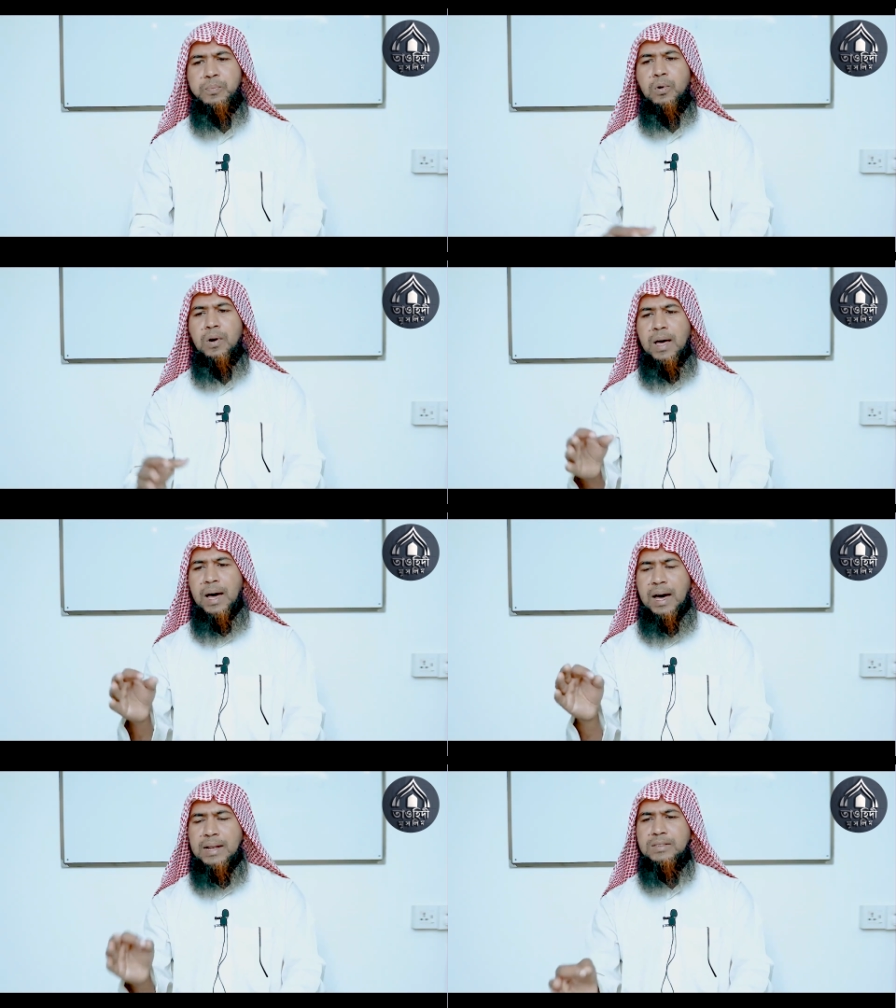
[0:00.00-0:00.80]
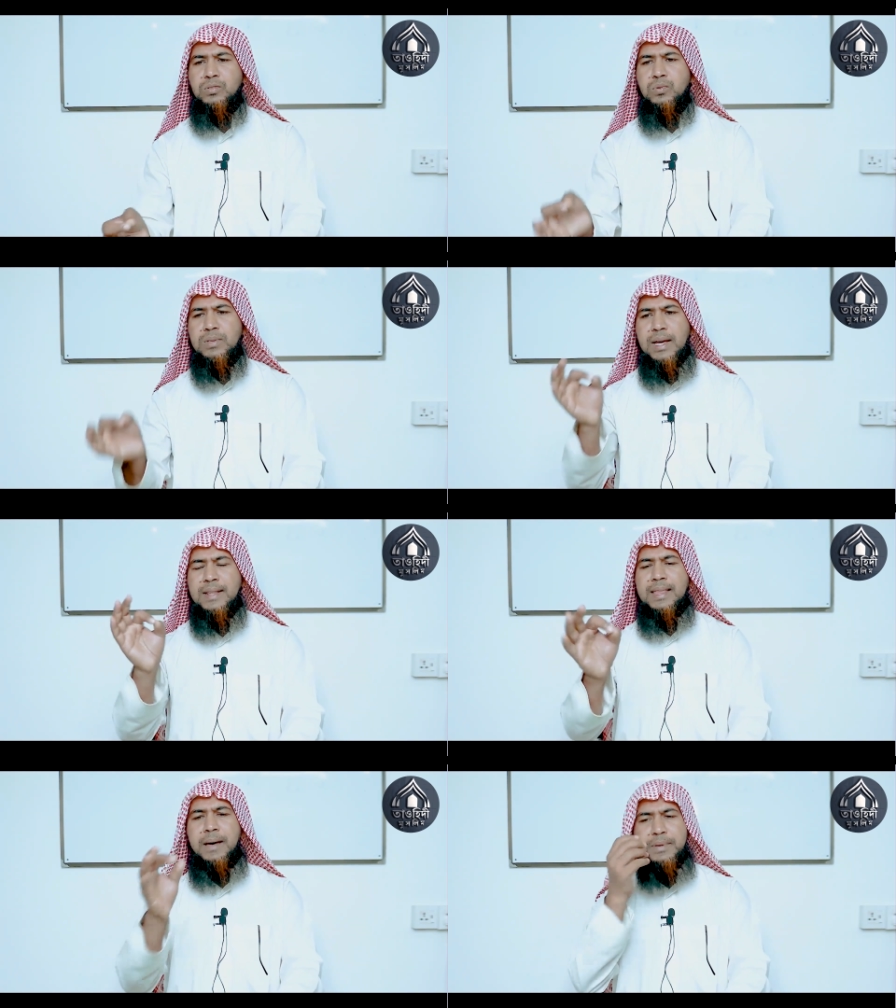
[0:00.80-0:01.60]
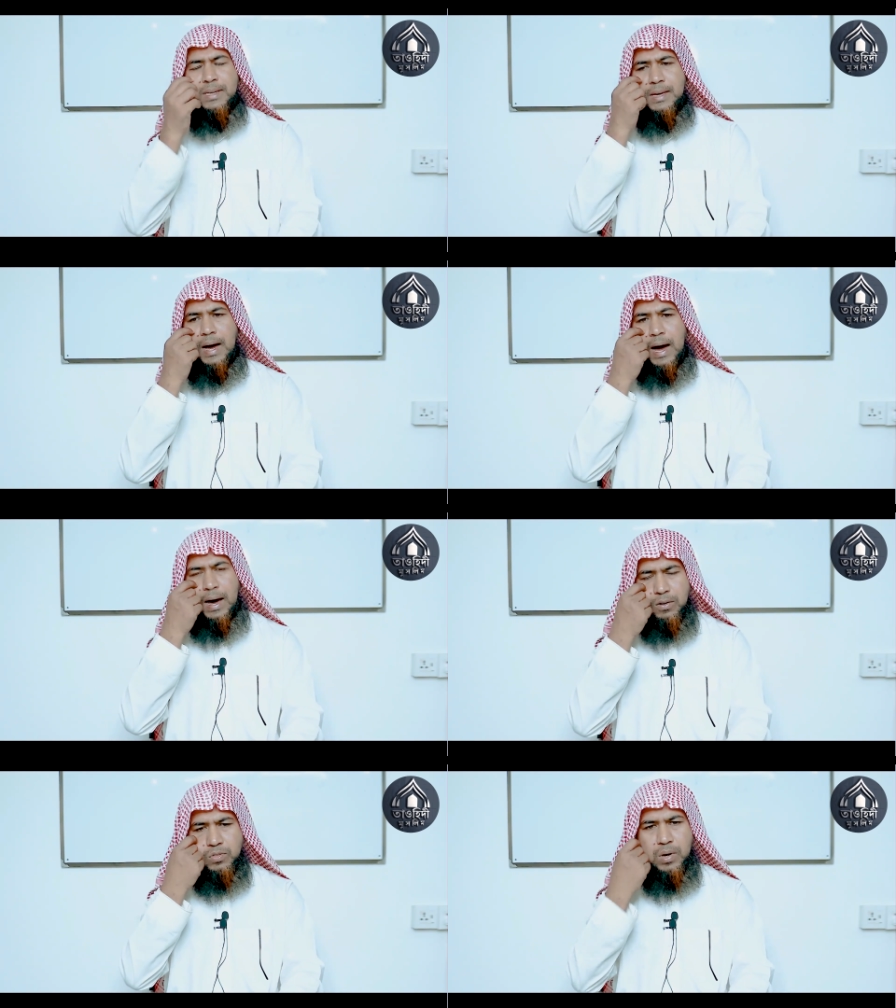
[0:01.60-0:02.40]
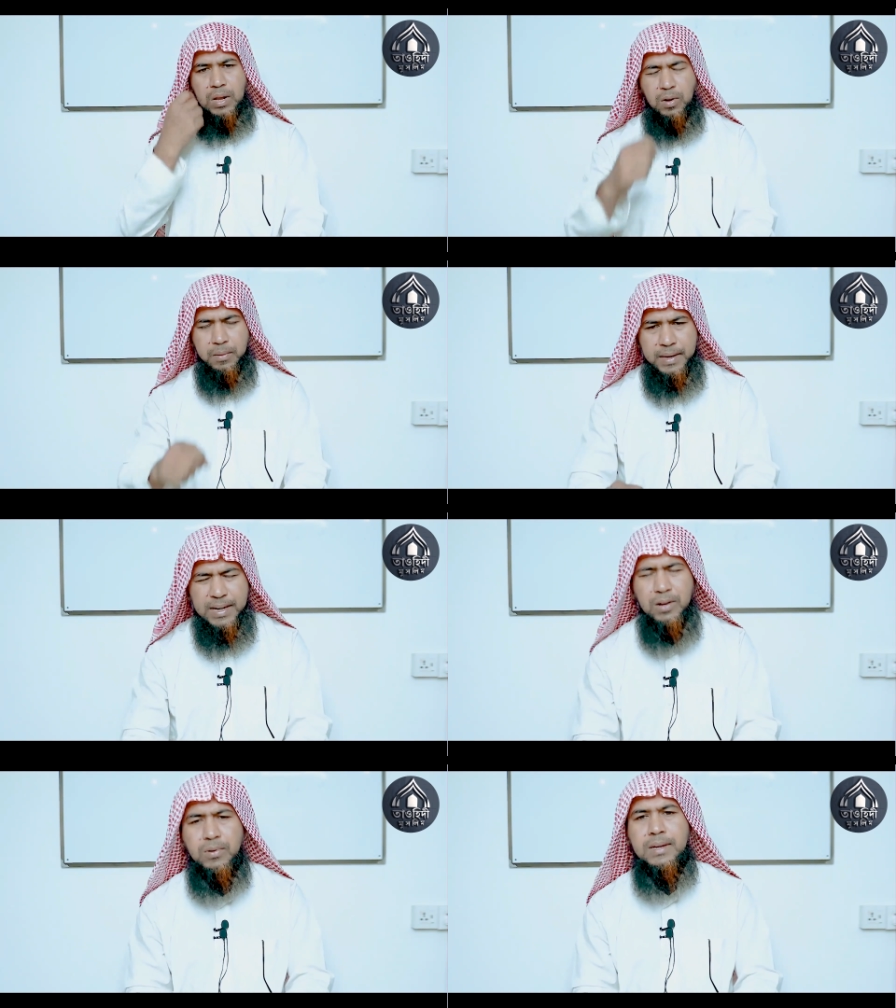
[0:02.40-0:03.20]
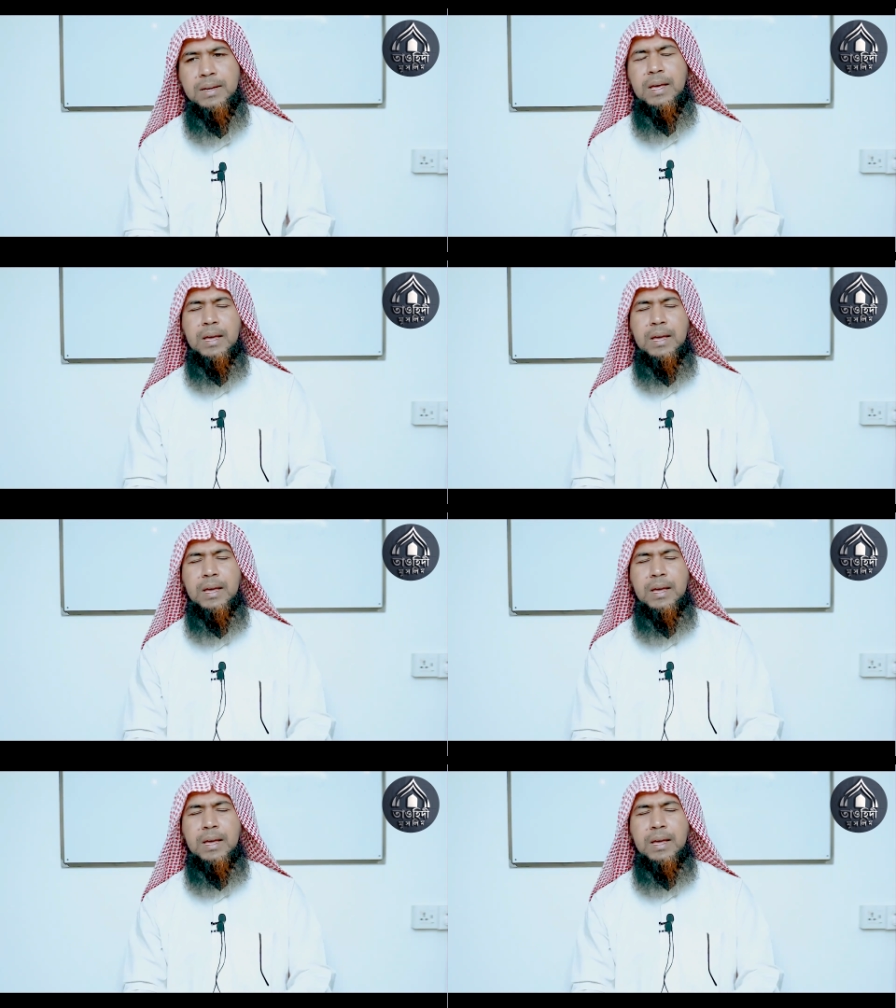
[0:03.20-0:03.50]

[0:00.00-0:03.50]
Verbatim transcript: পড়ার জোরদার দাবি আরও জোরালো হবে এই কারণে